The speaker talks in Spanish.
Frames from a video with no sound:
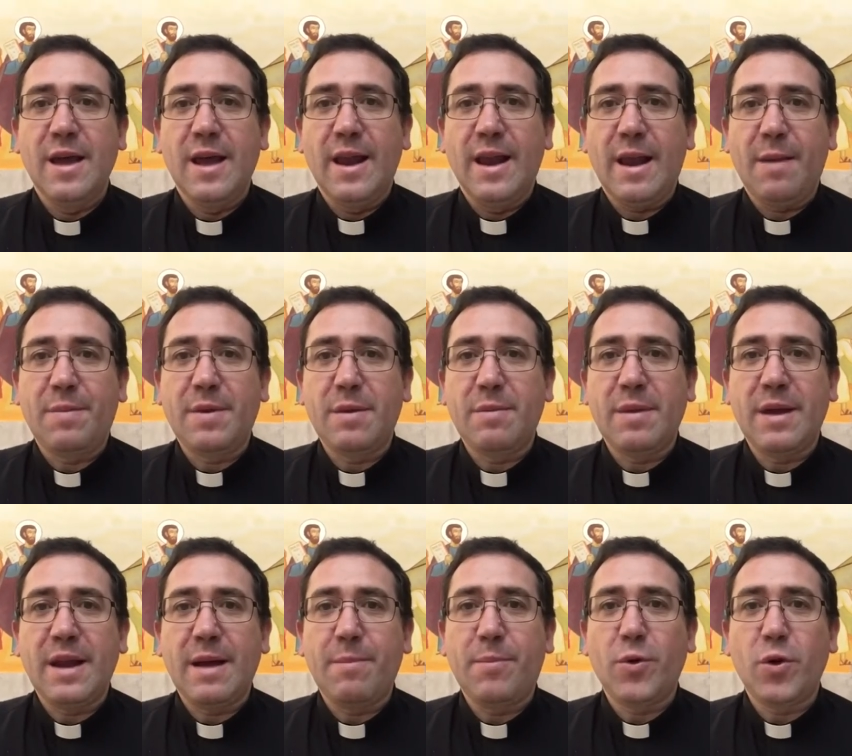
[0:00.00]
La
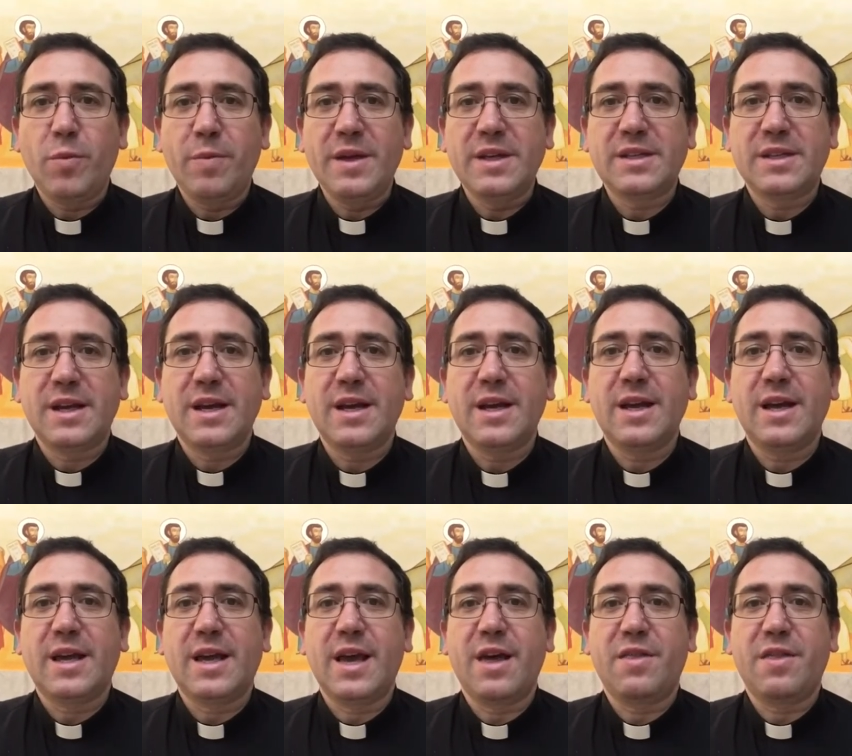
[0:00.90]
primera promesa
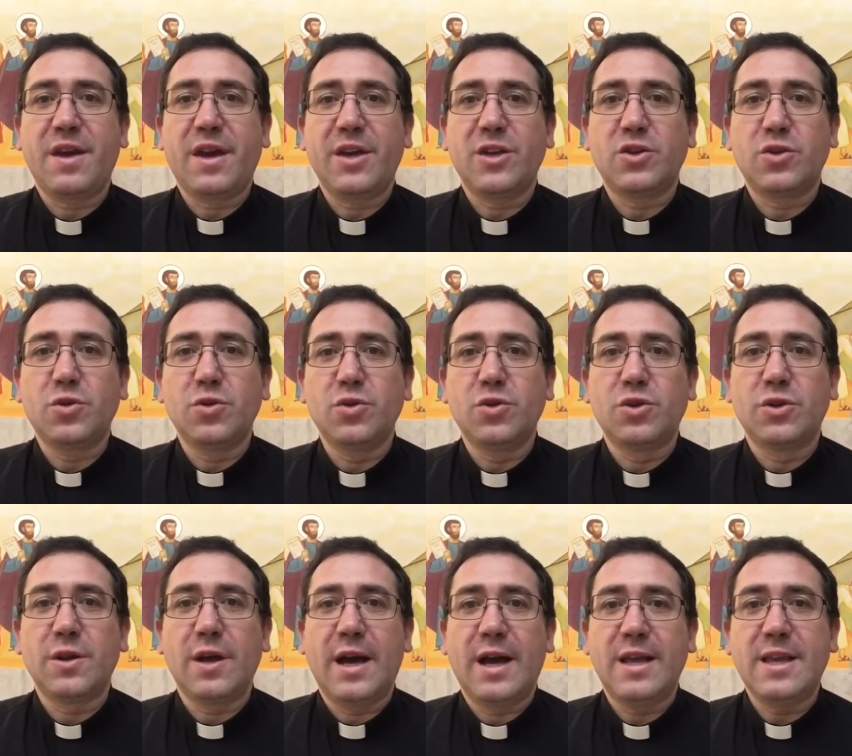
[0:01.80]
que hace
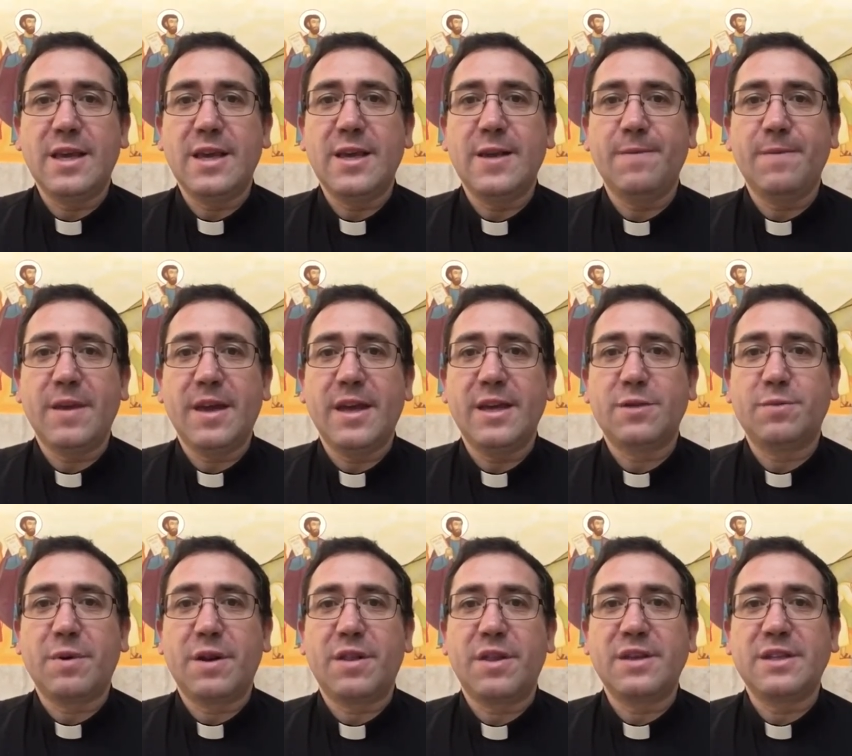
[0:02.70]
Jesús allí es
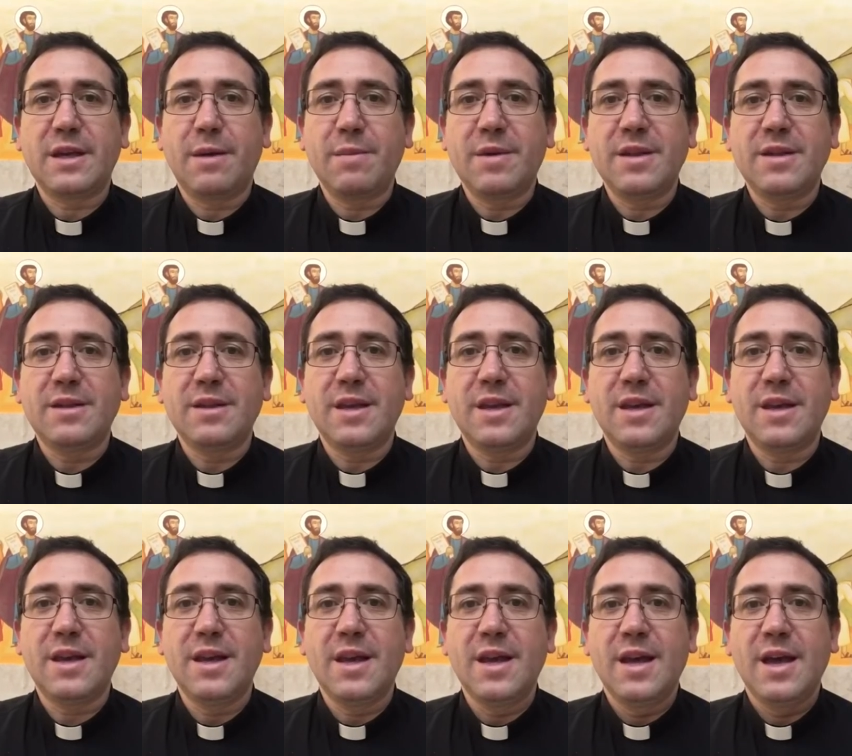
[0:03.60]
precisamente
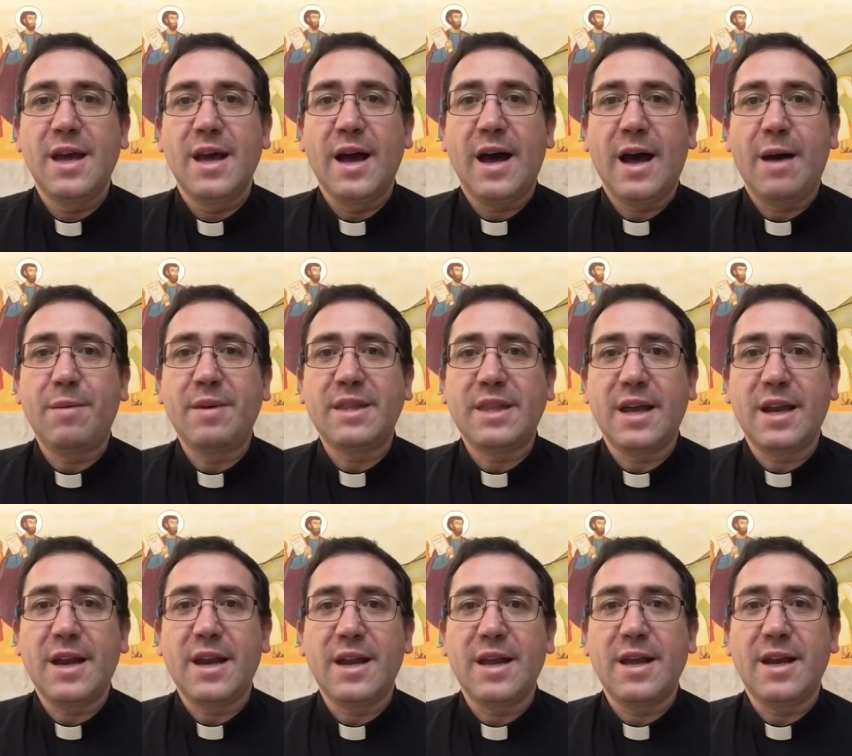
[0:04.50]
habitar
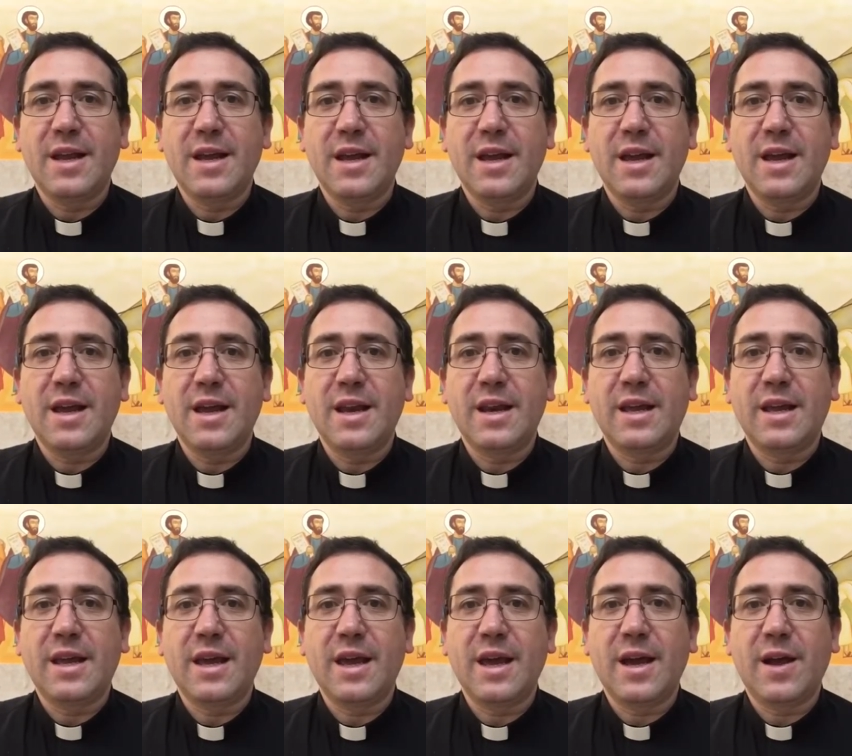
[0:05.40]
en Él. El
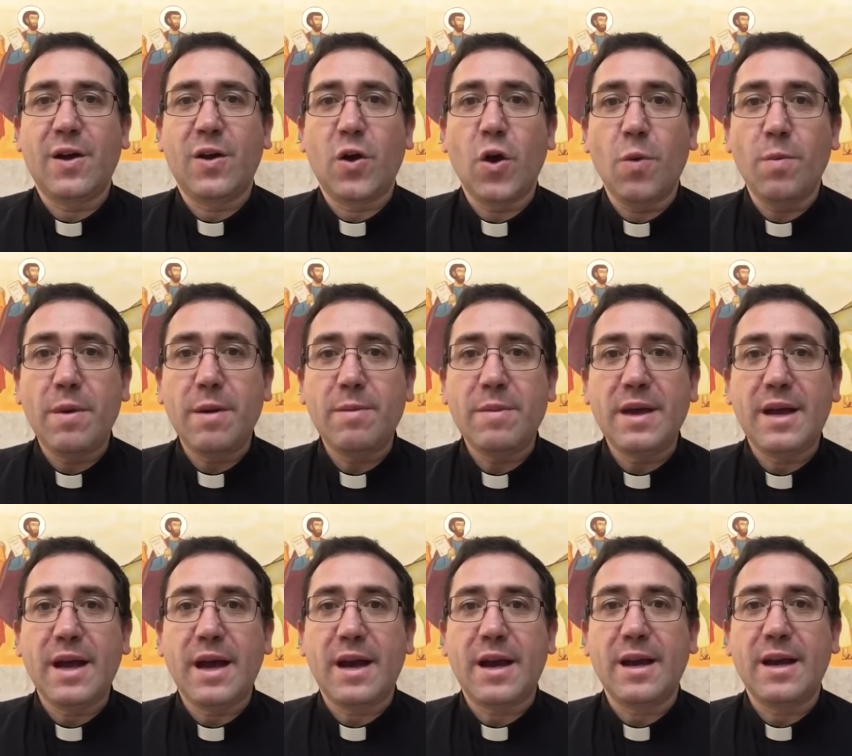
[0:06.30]
que come mi
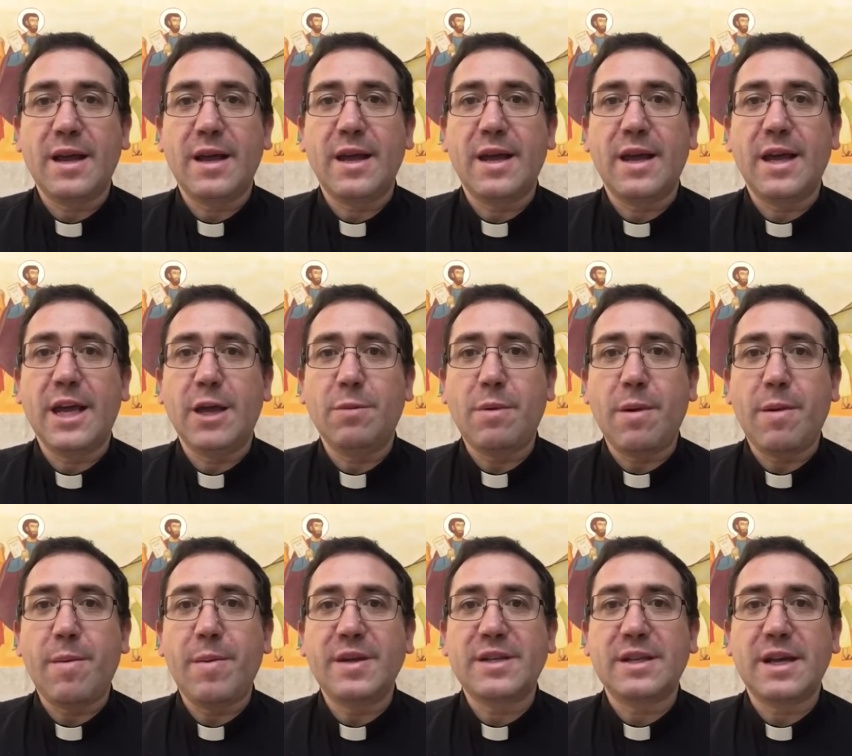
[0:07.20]
carne y bebe
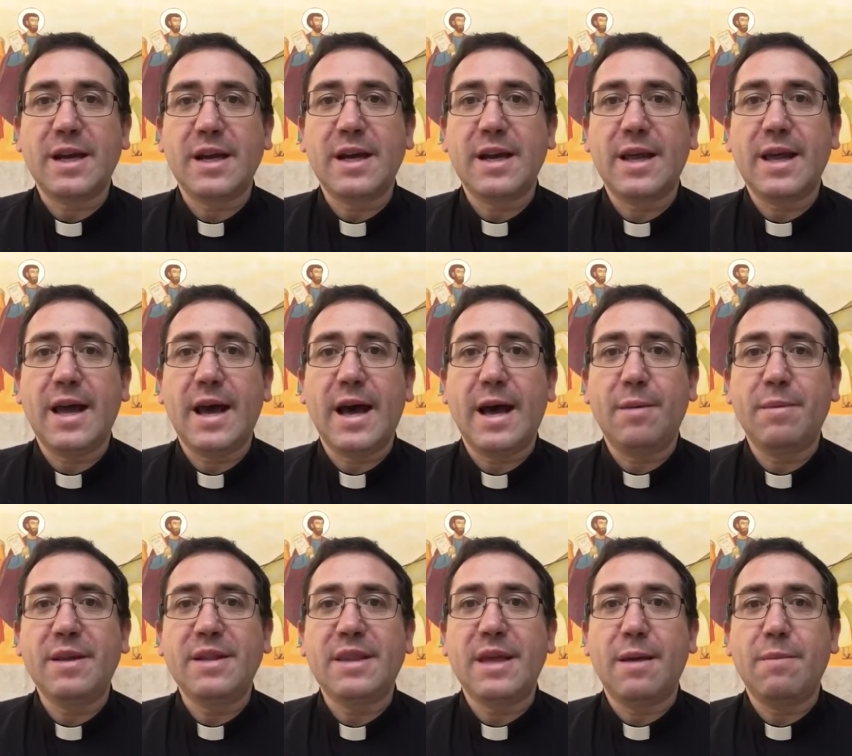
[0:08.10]
mi sangre,
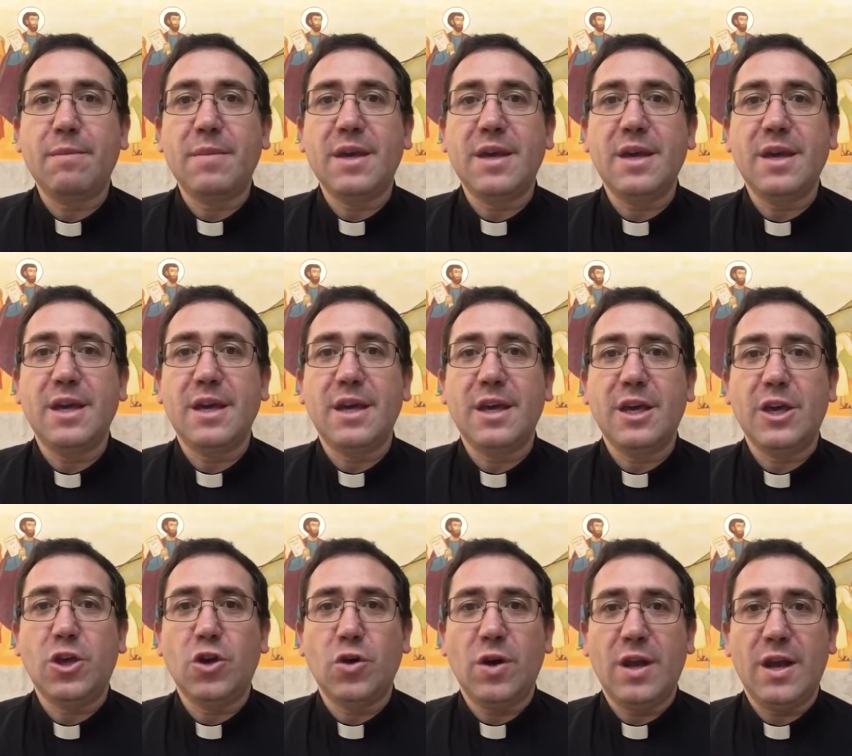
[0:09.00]
habita en mí y
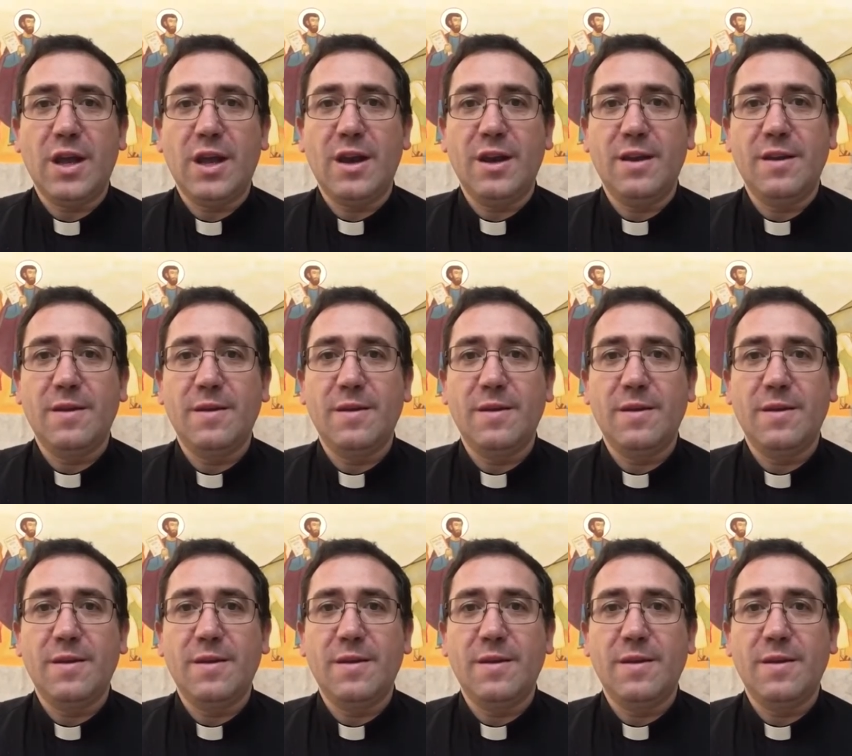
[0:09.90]
yo en Él.